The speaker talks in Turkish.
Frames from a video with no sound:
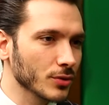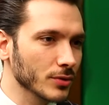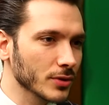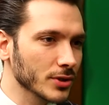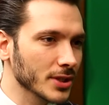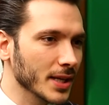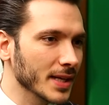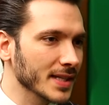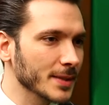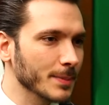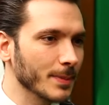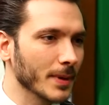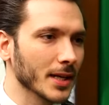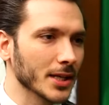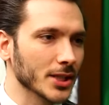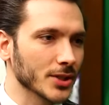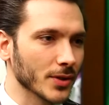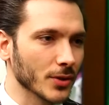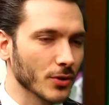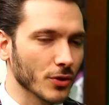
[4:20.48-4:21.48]
yurt dışından
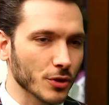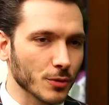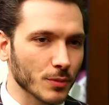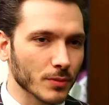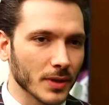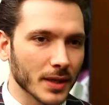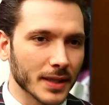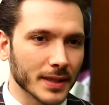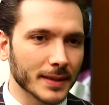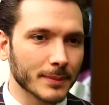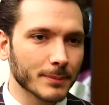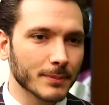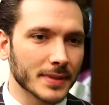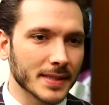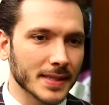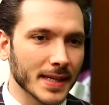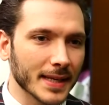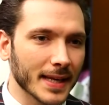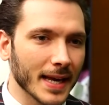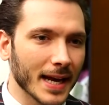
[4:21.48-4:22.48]
sipariş veriyoruz. Bunların
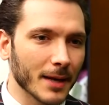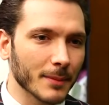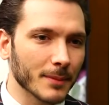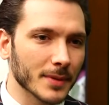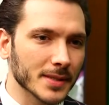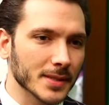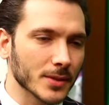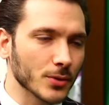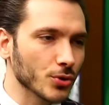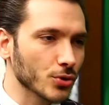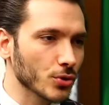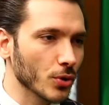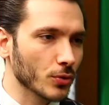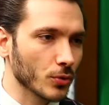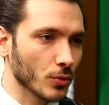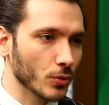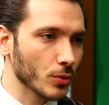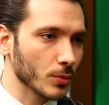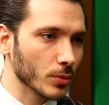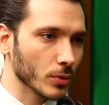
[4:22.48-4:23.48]
bize gelmesi 3-4
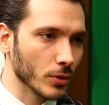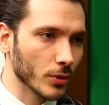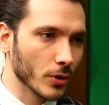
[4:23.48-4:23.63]
günü